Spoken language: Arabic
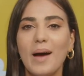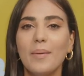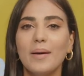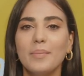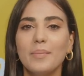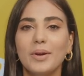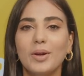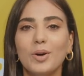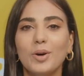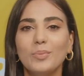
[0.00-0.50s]

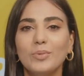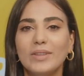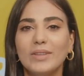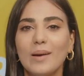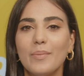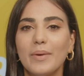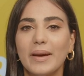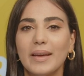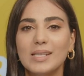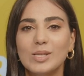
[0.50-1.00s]
بكم
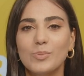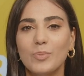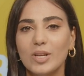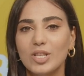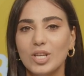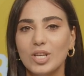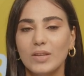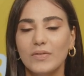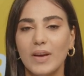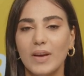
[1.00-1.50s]
متابعي
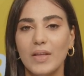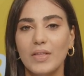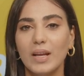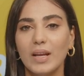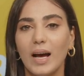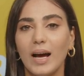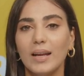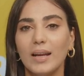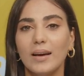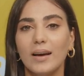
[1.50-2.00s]
سباتشات في هذه
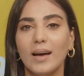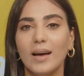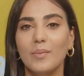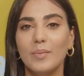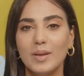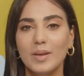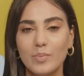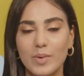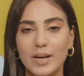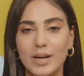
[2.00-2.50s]
الحلقة
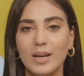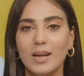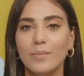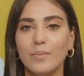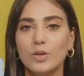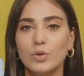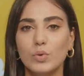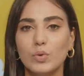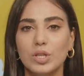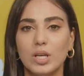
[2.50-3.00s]
من
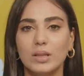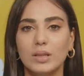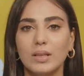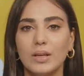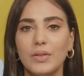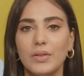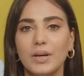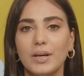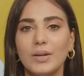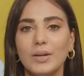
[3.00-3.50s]
برنامج وجهة
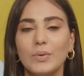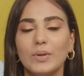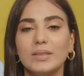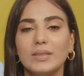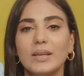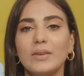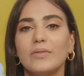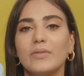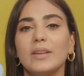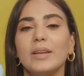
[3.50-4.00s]
نظر
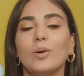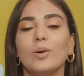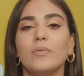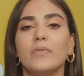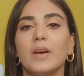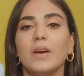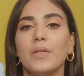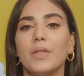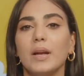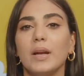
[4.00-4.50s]
وضيف اليوم
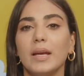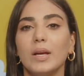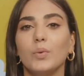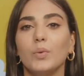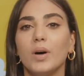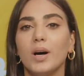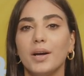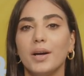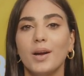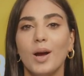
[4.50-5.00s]
في هذا
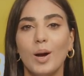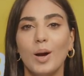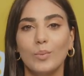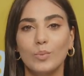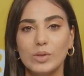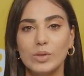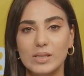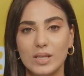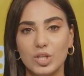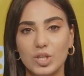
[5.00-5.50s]
الحوار
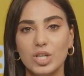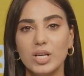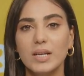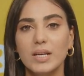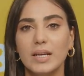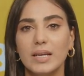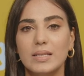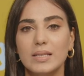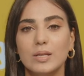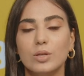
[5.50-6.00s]

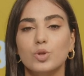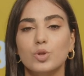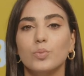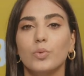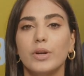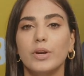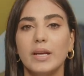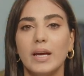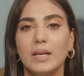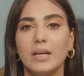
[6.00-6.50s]
مستشار رئيس
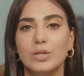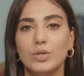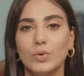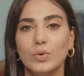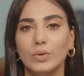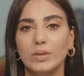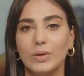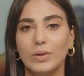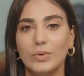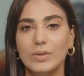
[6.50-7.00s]
الجمهورية
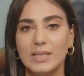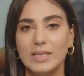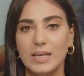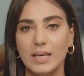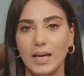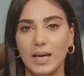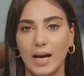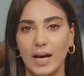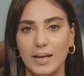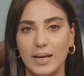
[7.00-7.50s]
للشؤون
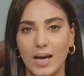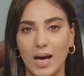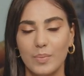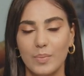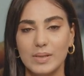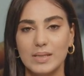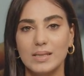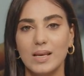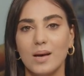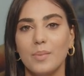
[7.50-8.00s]
الروسية
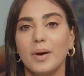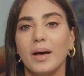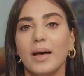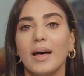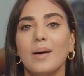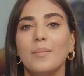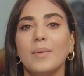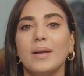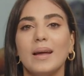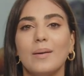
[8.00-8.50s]
النائب
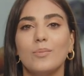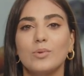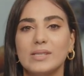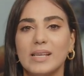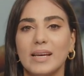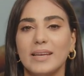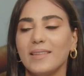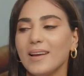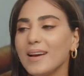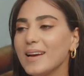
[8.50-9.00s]
السابق أمل أبو
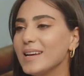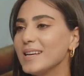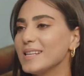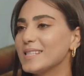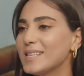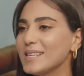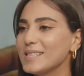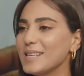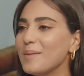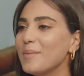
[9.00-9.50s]
زيد
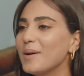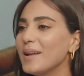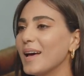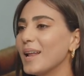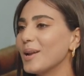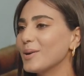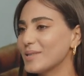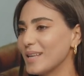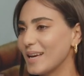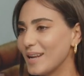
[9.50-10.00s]
أستاذ أمل
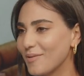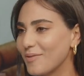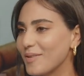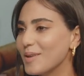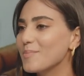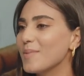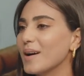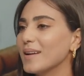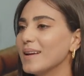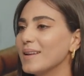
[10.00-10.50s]
أهلا وسهلا
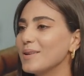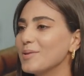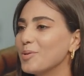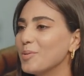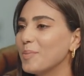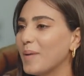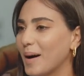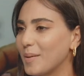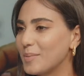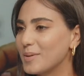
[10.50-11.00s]
فيك معنا
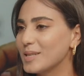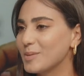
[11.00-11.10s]
اليوم عبر